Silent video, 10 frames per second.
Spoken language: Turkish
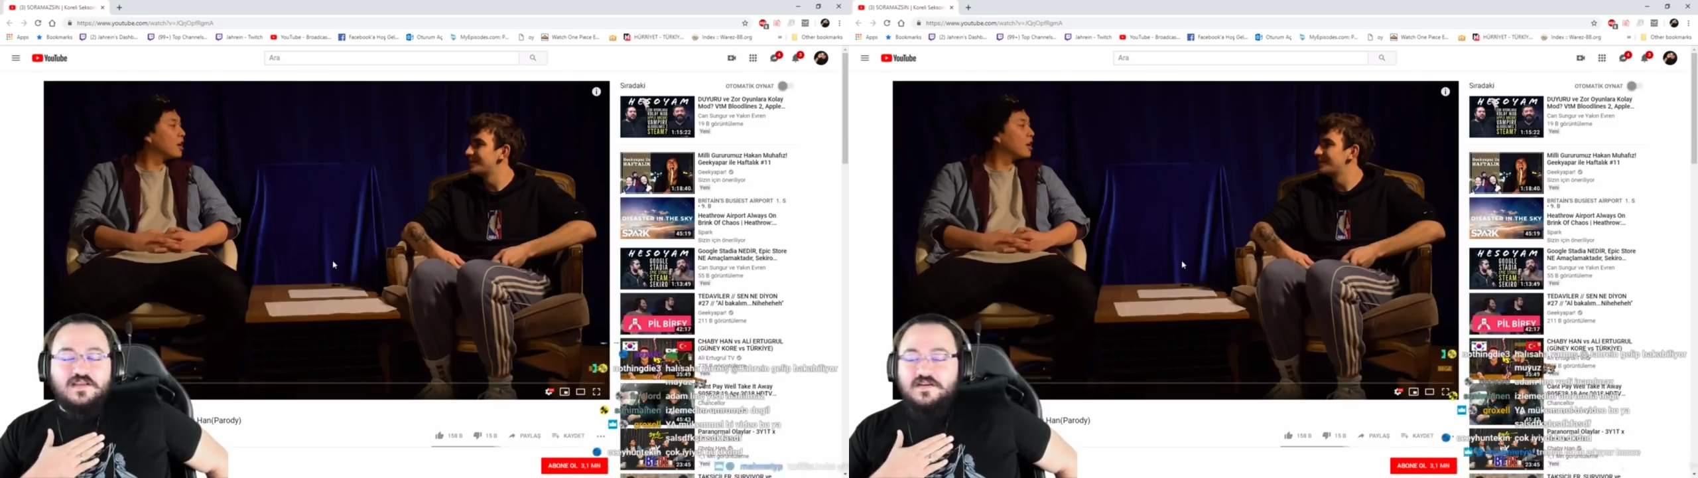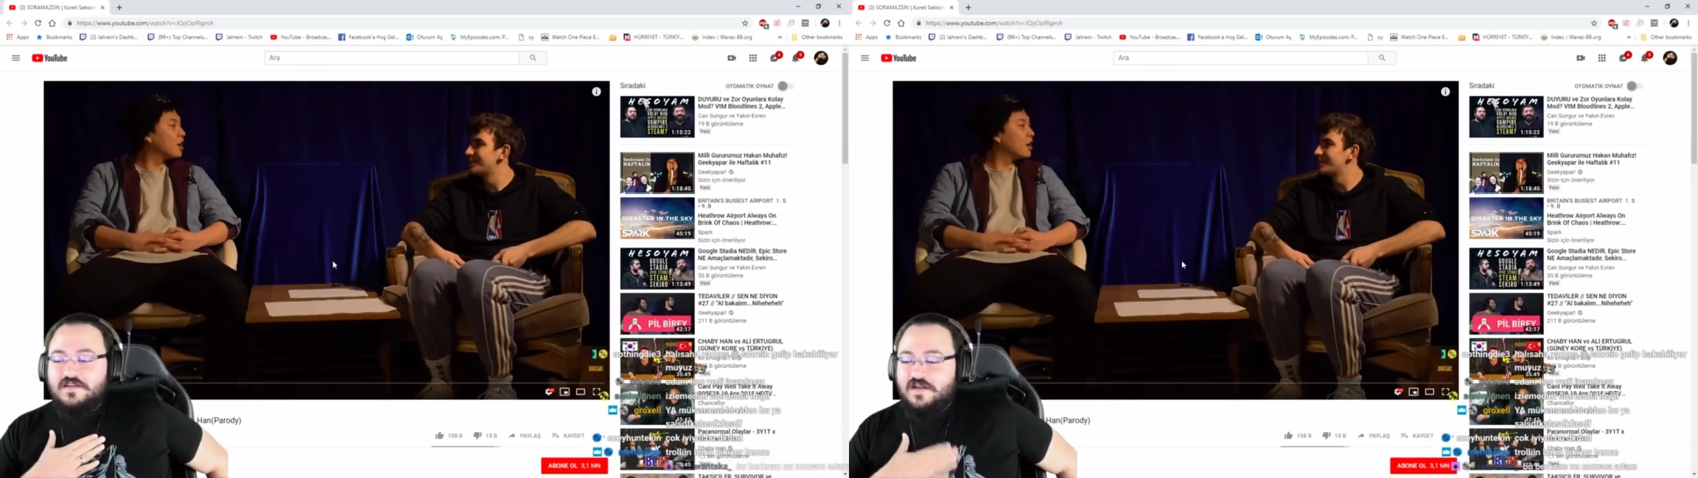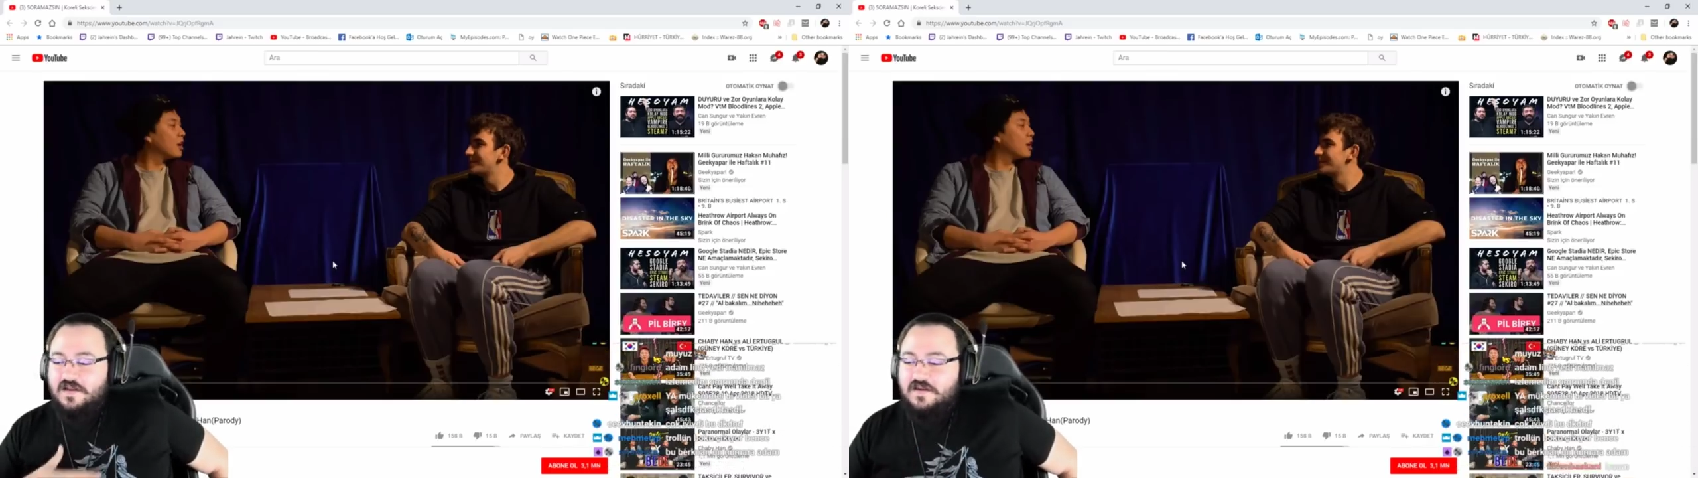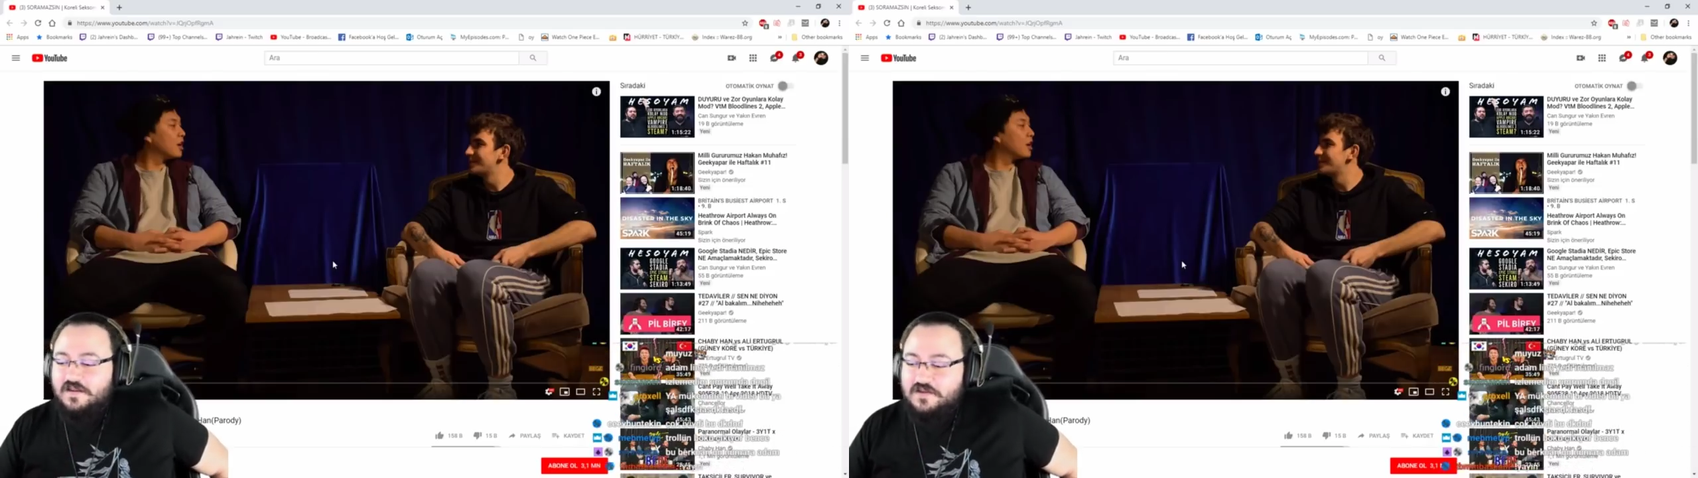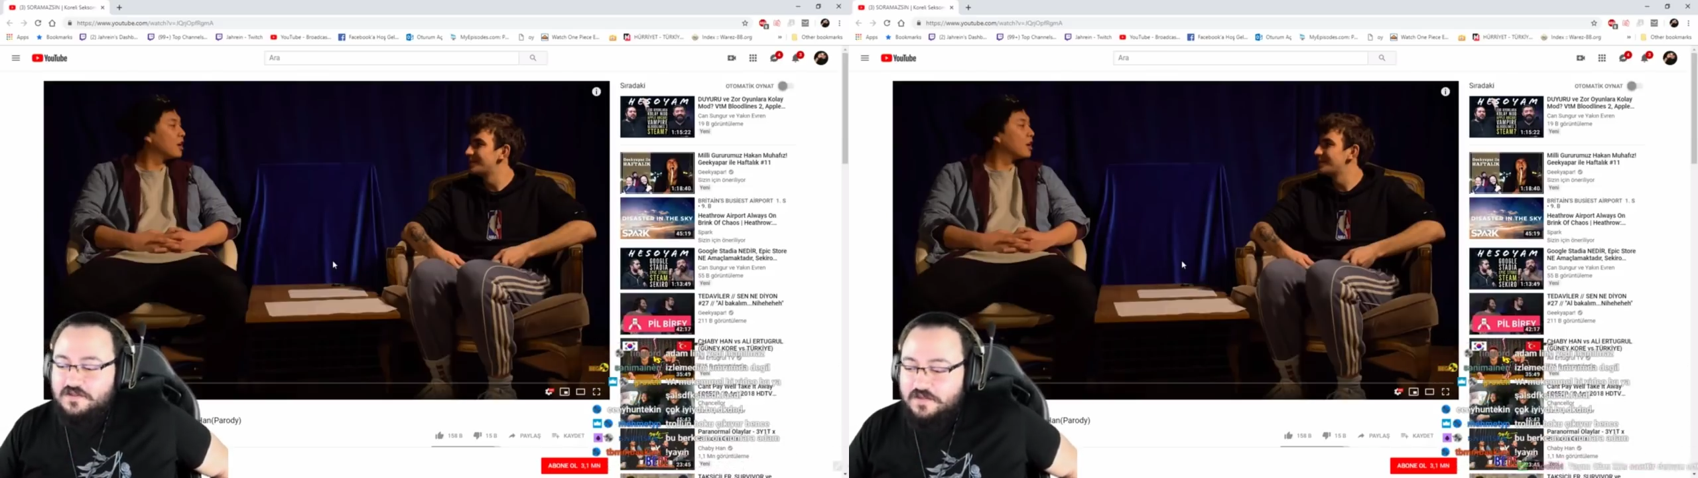yakın
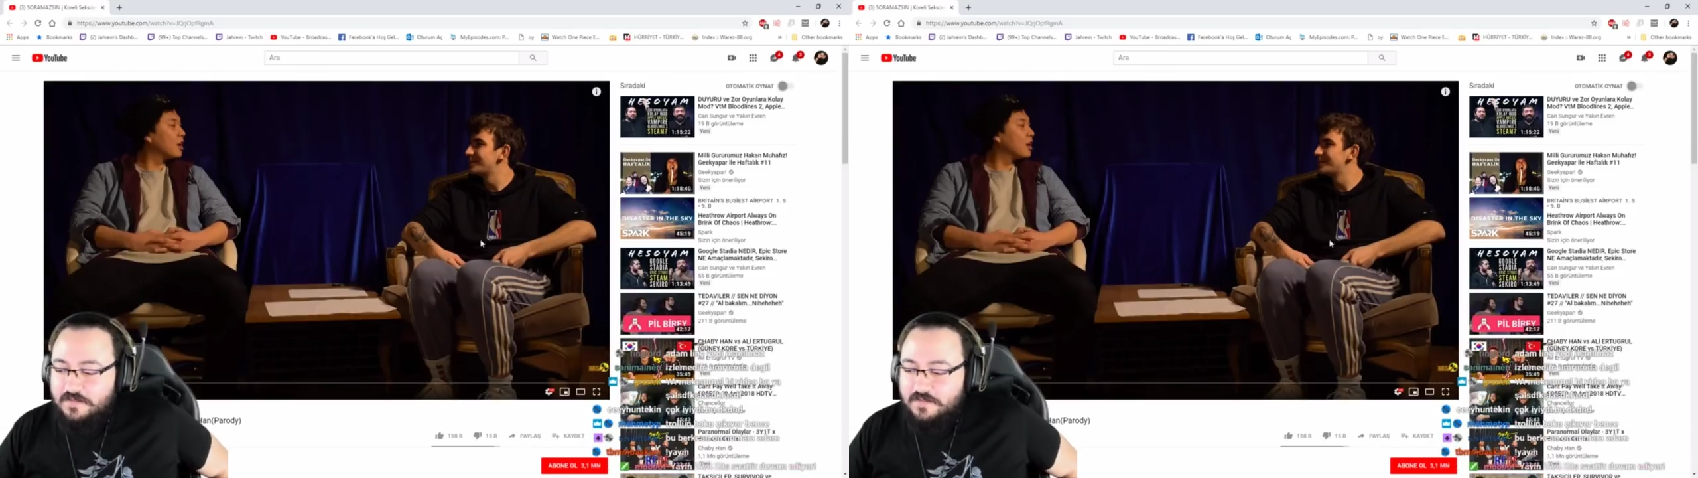arkadaşlarım,